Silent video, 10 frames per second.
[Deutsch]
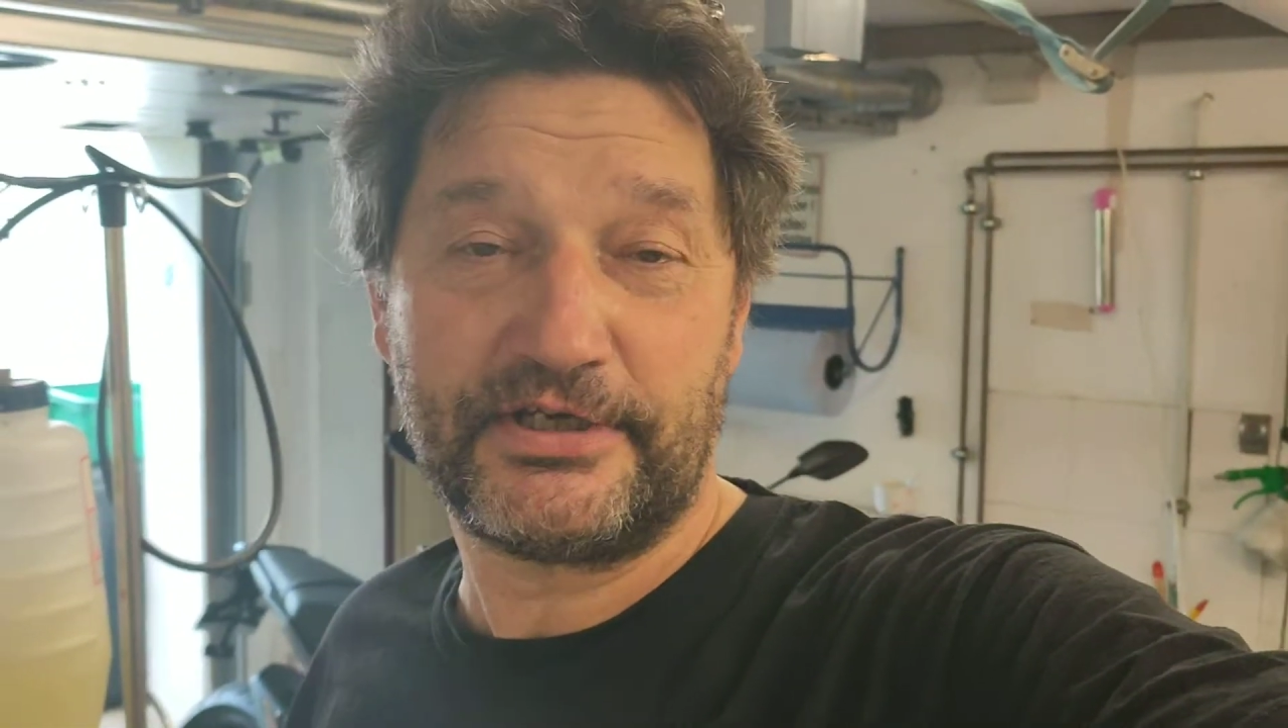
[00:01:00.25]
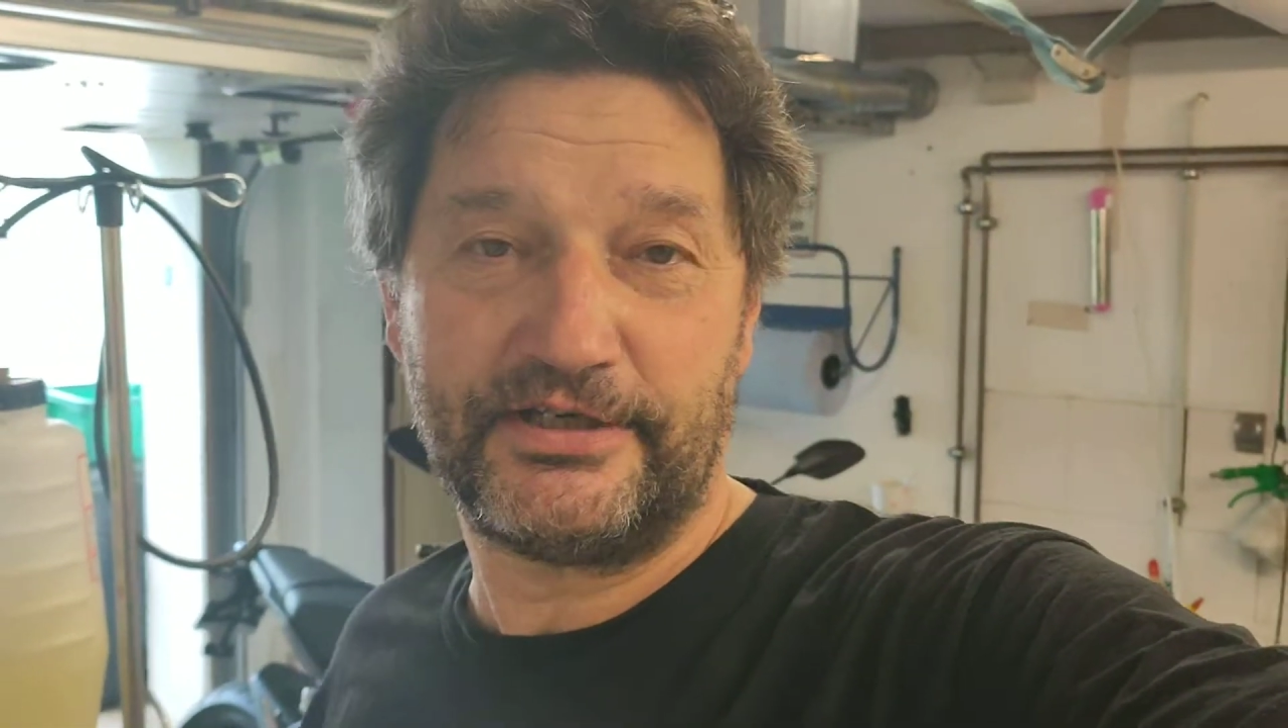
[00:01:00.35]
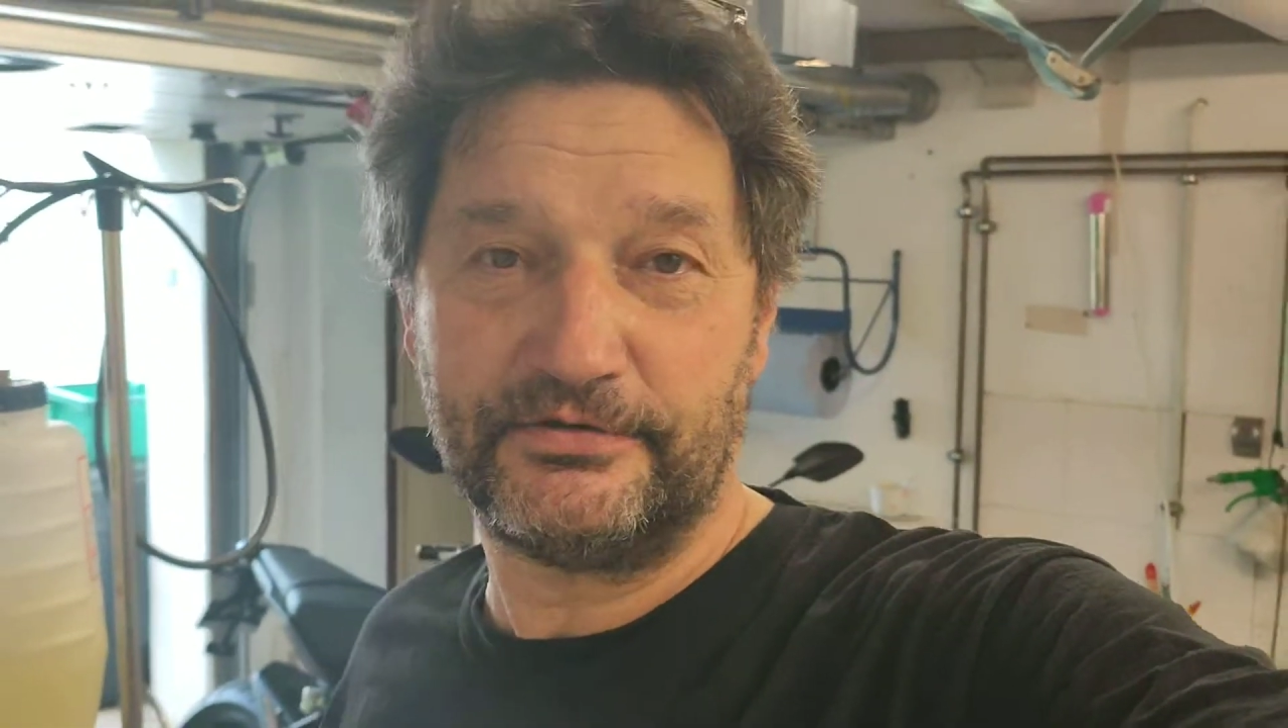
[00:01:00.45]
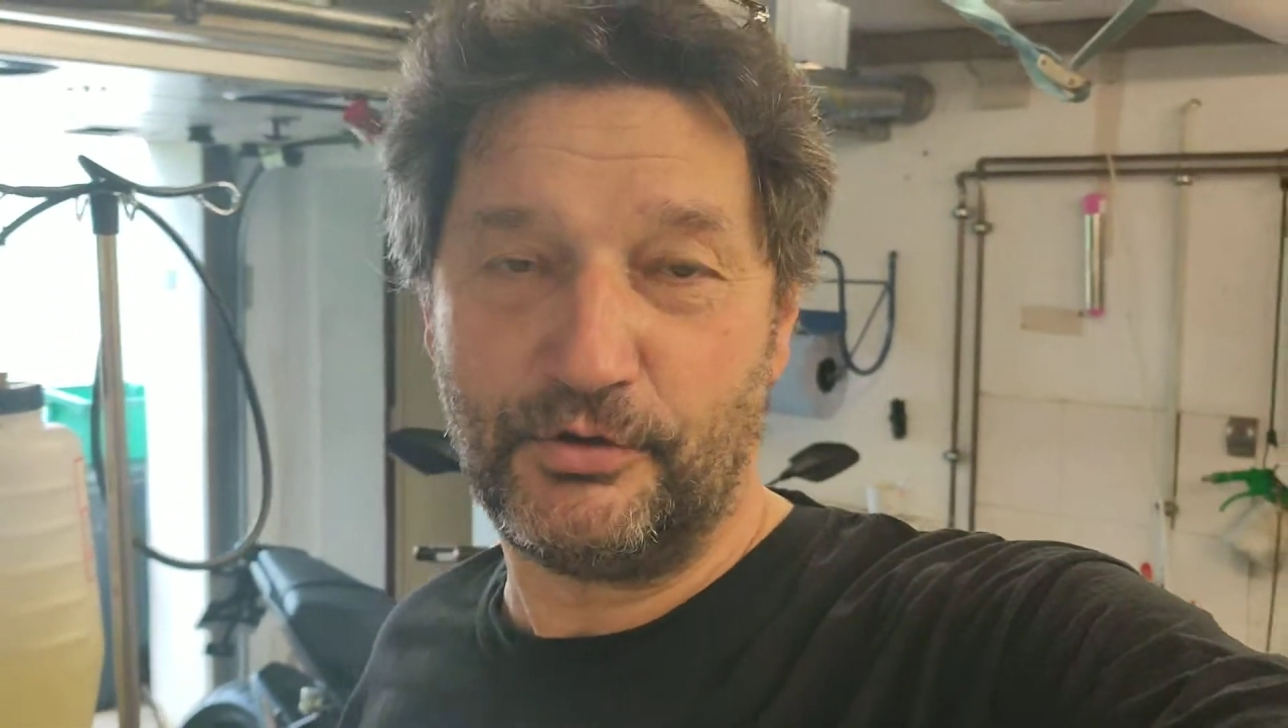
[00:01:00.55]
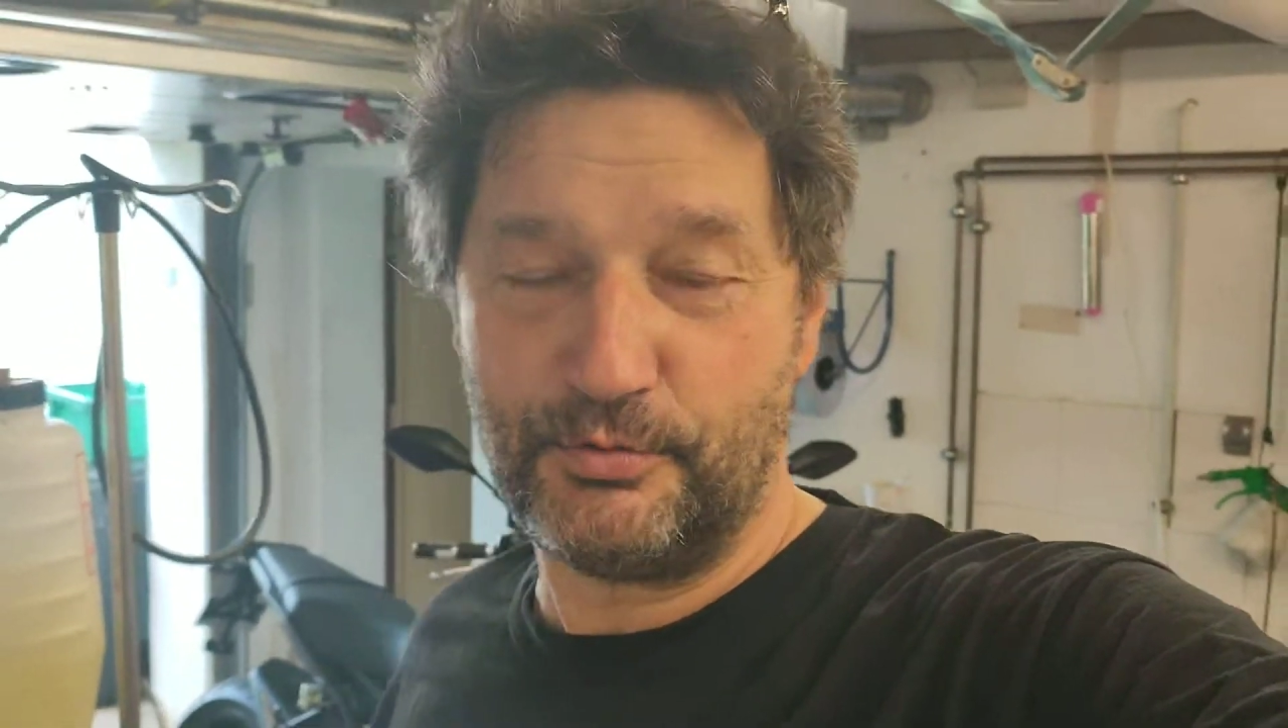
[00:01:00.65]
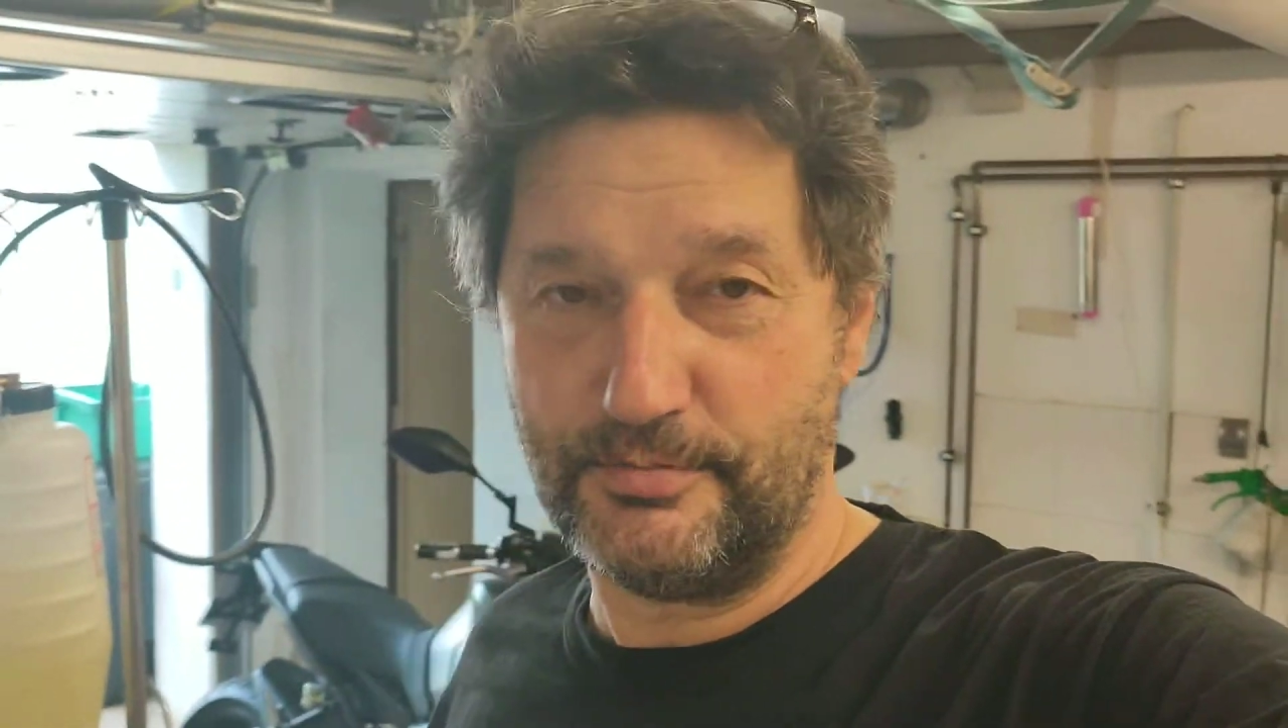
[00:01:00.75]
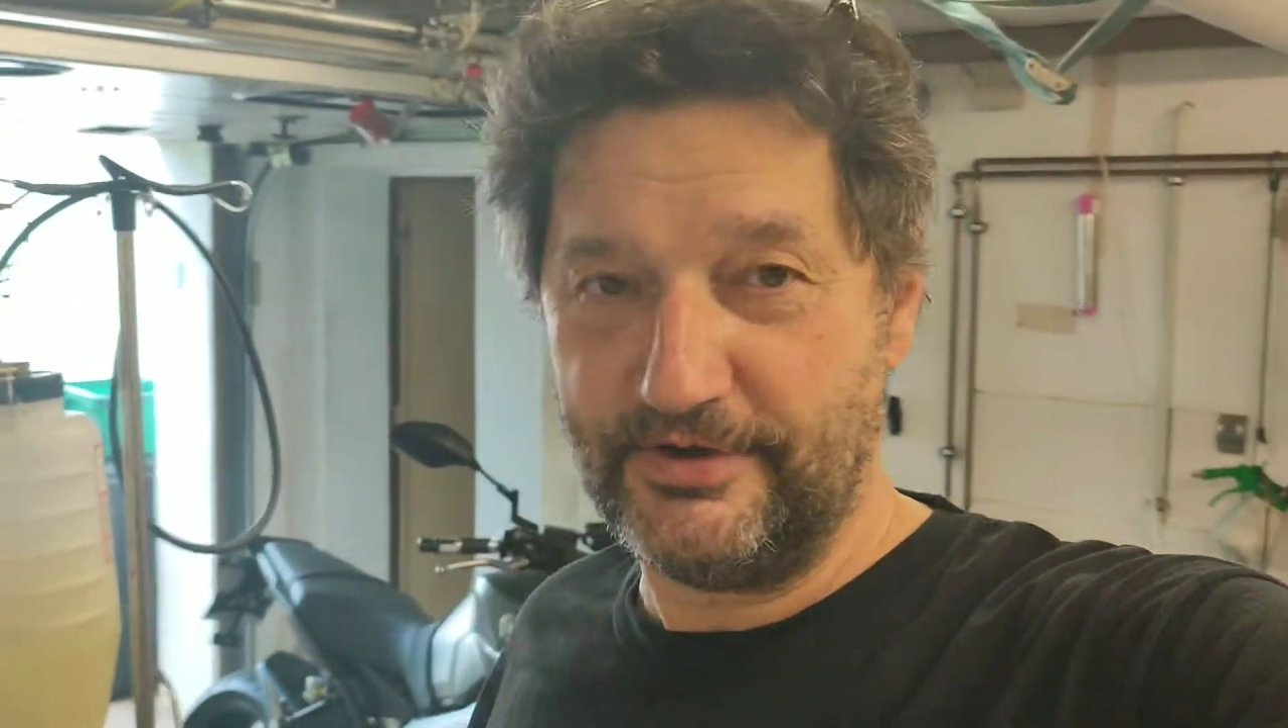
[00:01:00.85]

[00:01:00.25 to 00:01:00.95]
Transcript: keine GoPro